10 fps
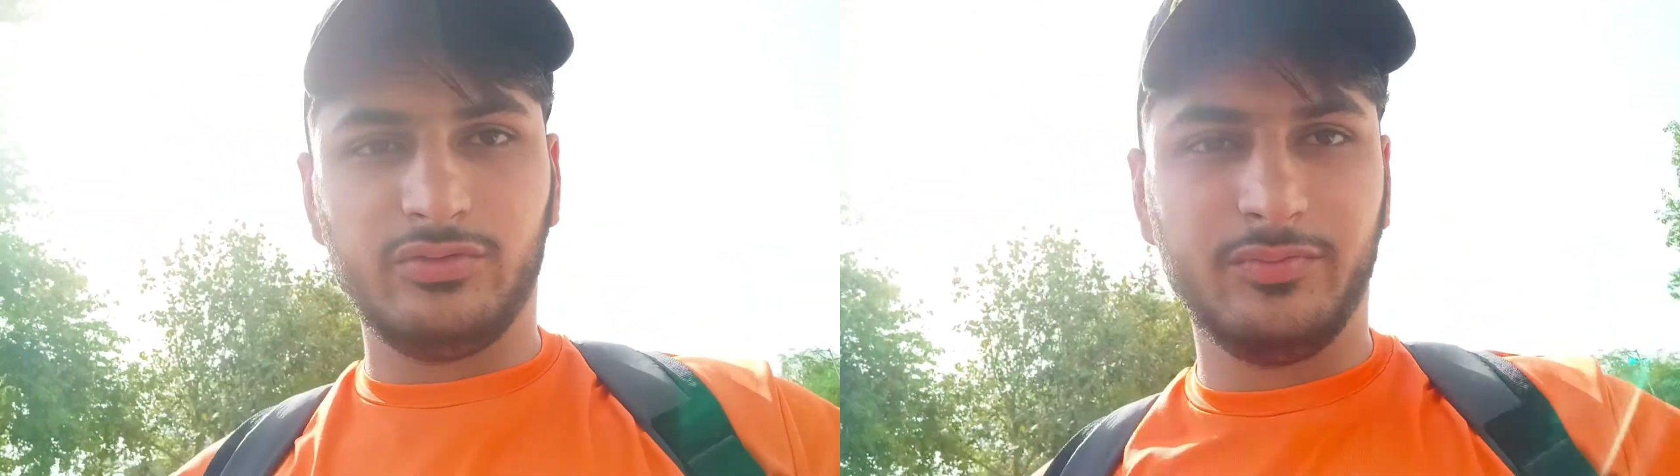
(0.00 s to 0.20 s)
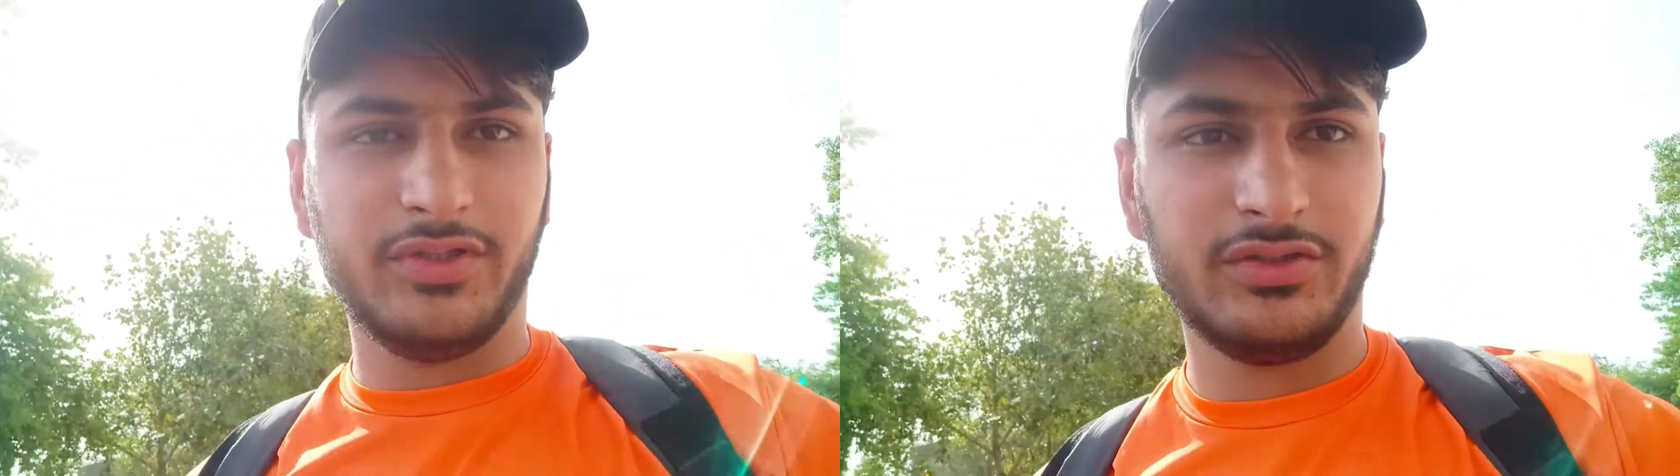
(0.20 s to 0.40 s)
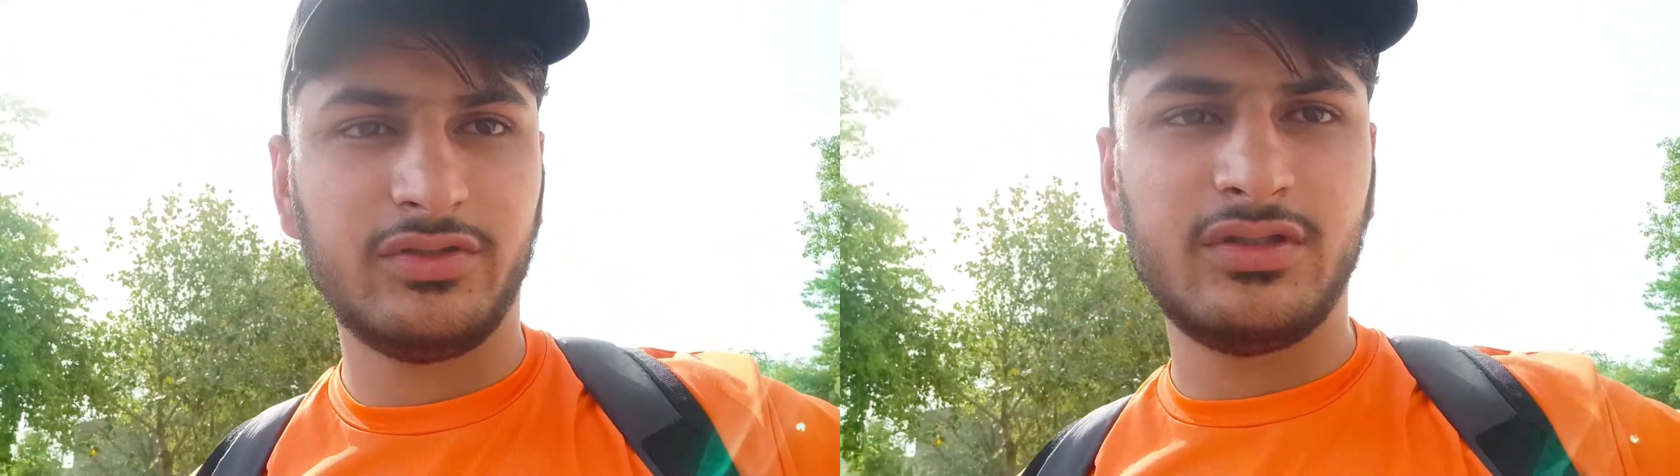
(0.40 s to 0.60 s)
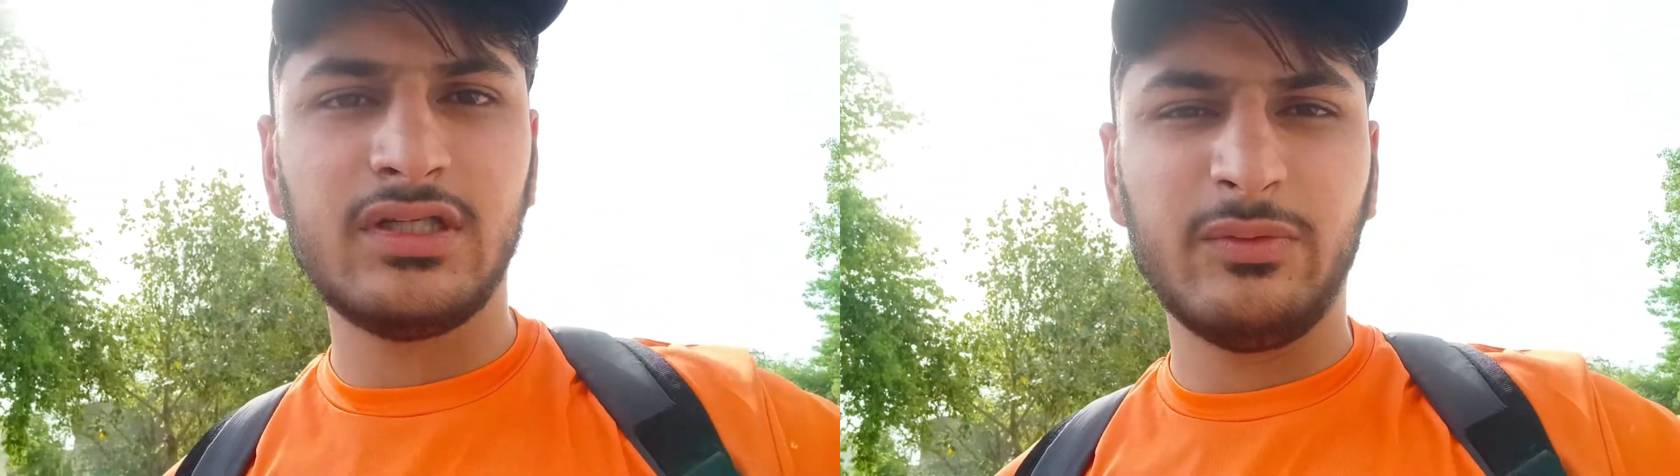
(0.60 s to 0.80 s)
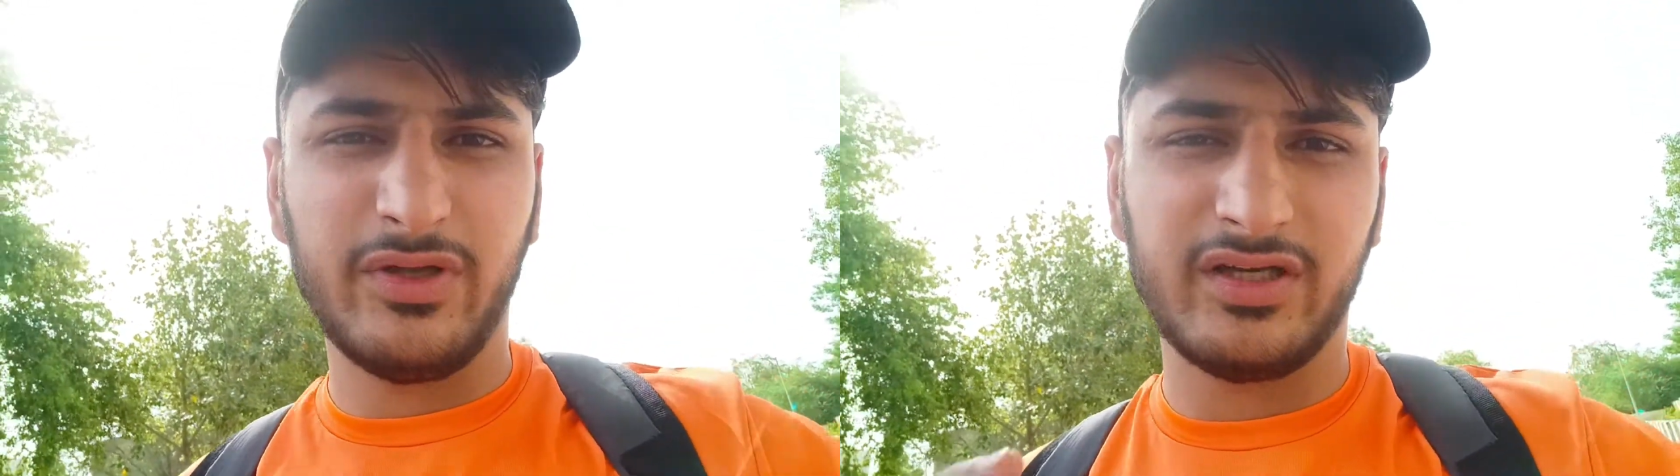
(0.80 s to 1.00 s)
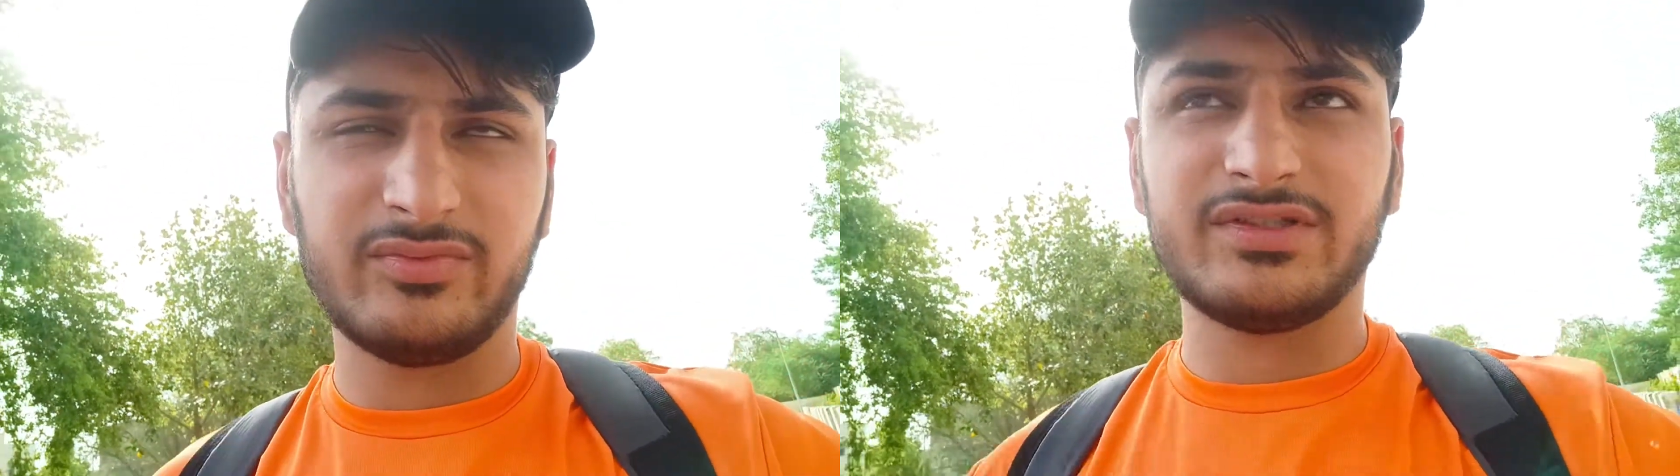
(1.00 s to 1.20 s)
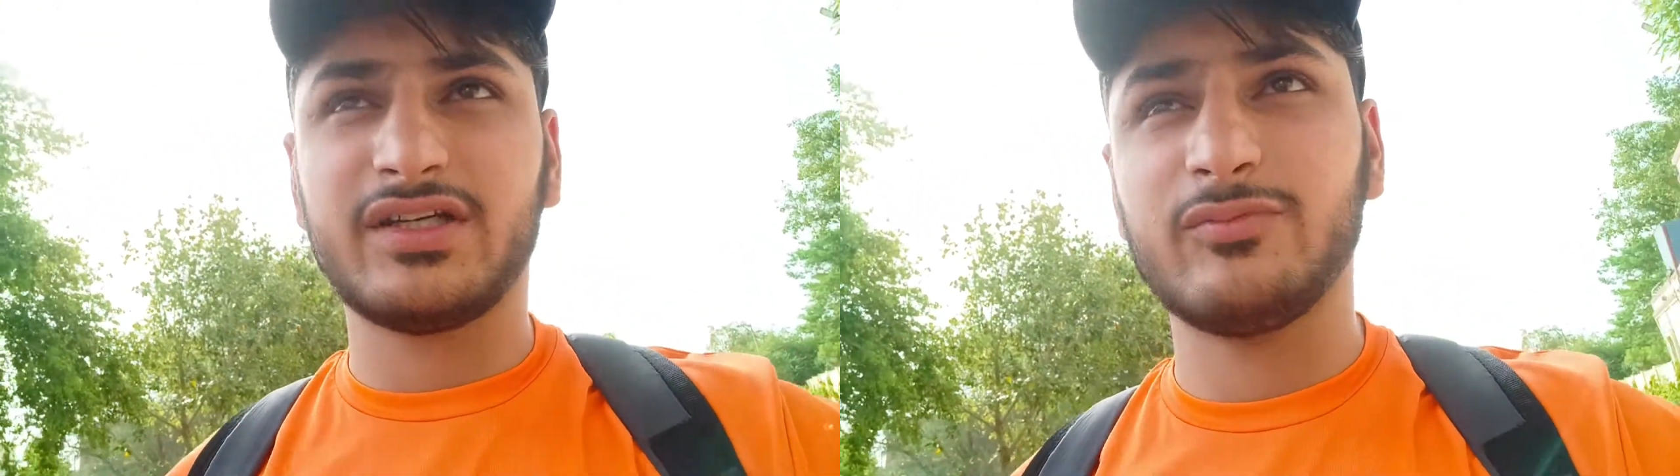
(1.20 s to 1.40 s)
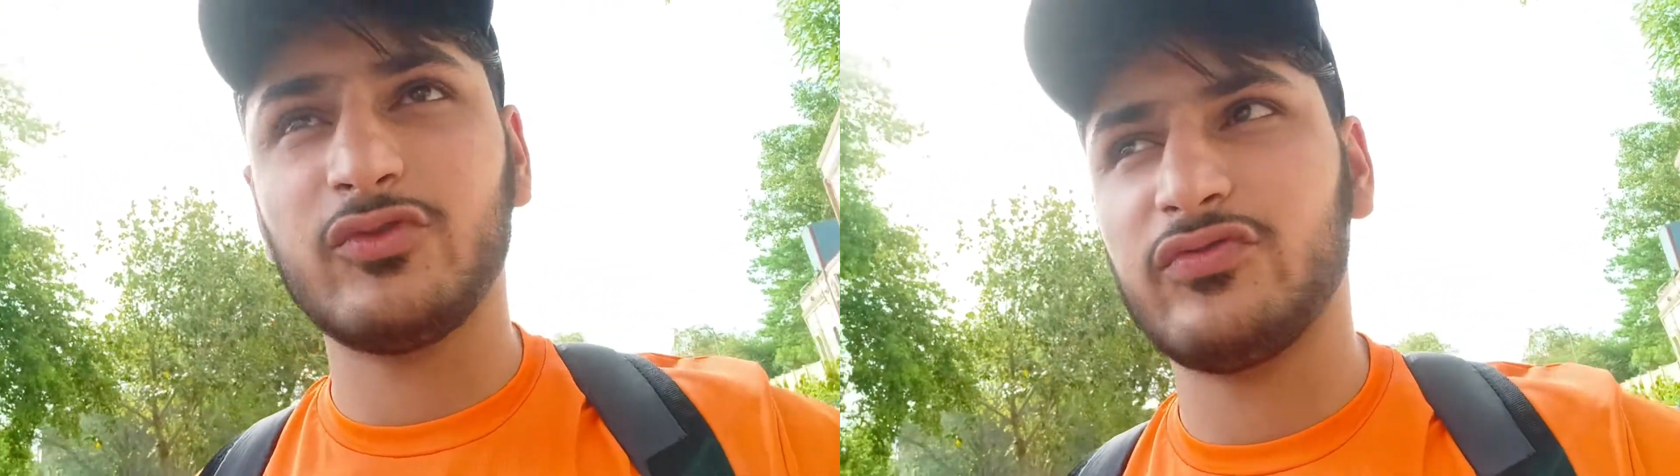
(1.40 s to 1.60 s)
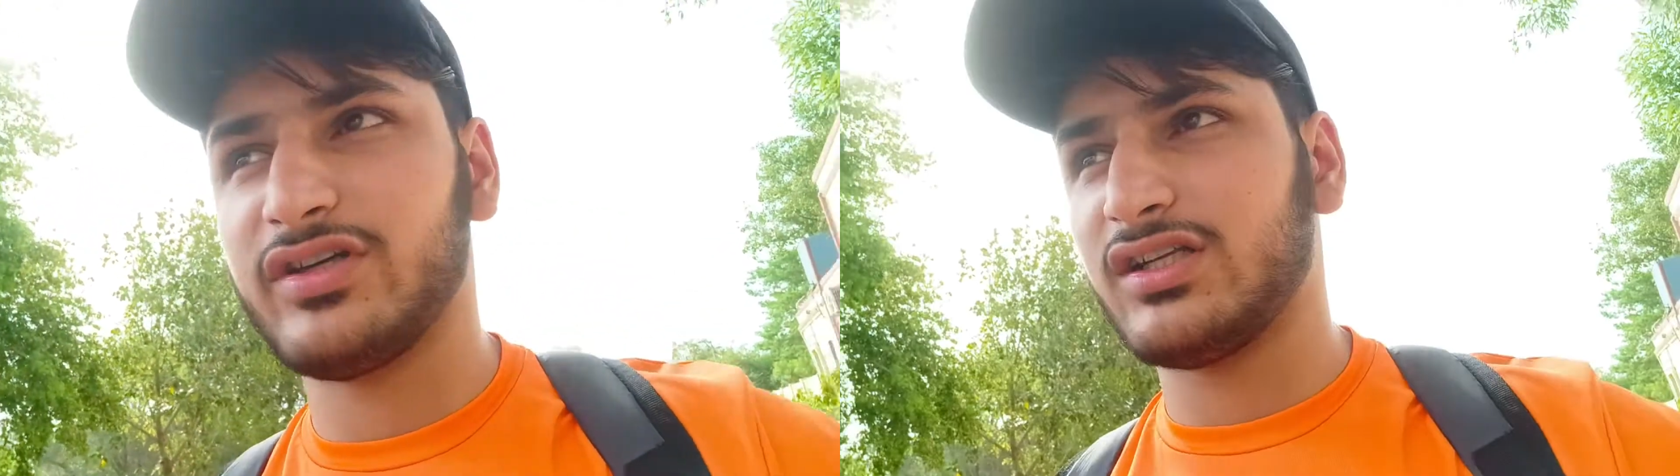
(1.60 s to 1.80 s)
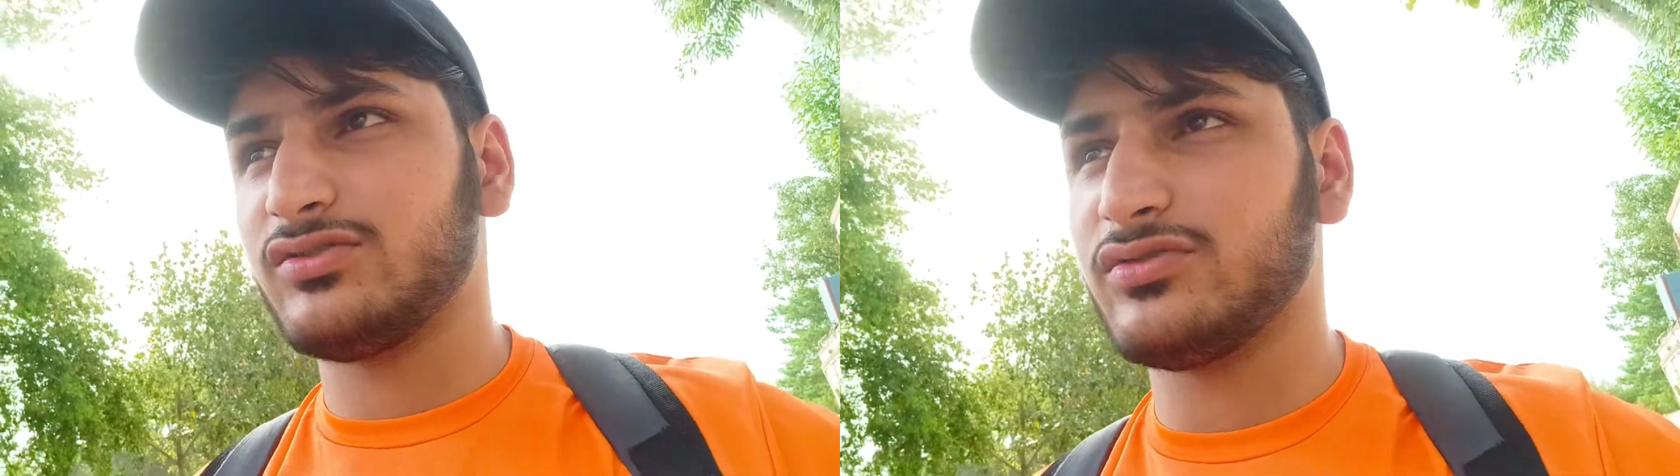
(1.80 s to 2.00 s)
धूप में तो अभी घर पे जाके
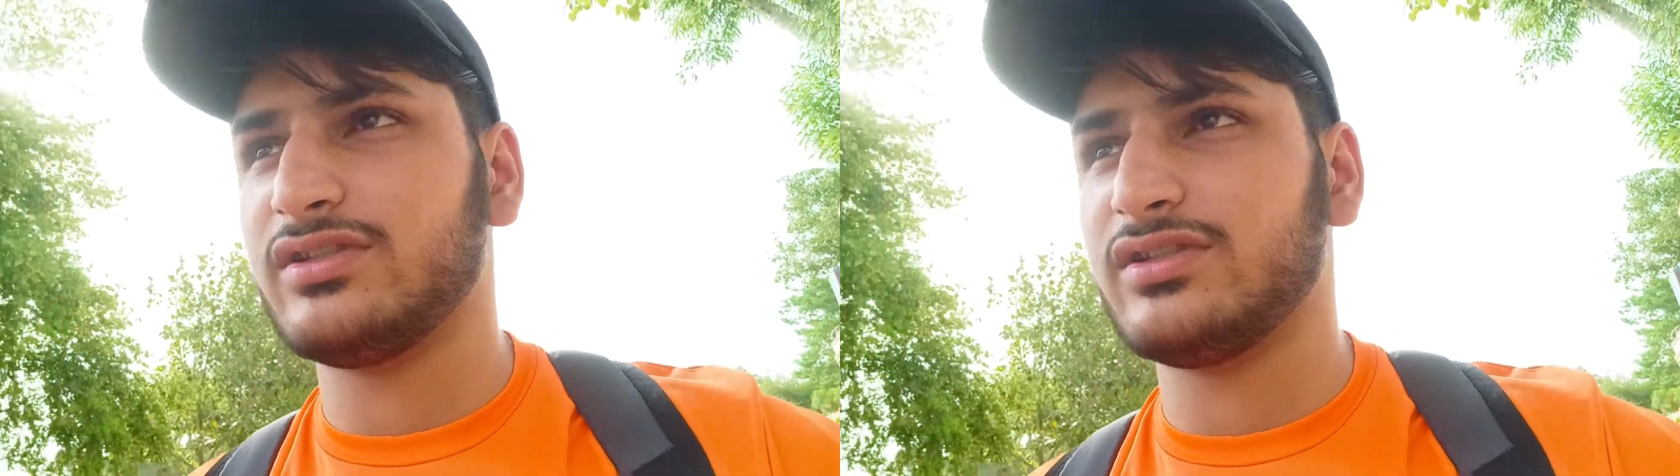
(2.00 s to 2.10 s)
मुंह वगैरह